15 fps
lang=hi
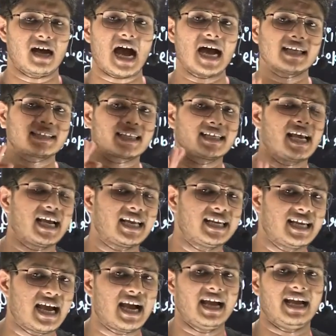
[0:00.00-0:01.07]
आस्क क्या
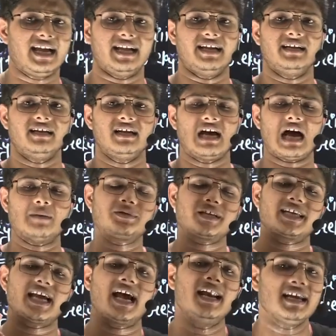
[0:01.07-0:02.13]
किया है आपसे
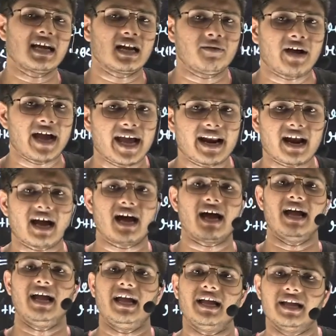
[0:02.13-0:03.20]
क्या निकलवाया रहा है